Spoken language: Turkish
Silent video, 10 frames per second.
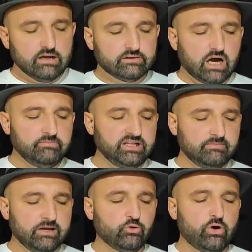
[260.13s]

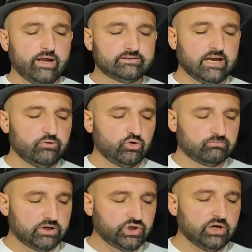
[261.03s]
Tahminime göre Esenyurt,
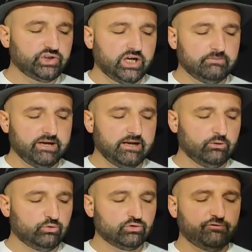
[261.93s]
Başakşehir,
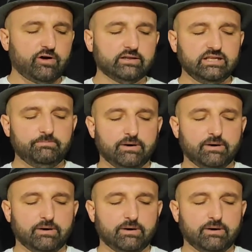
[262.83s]
Beylikdüzü, Fatih,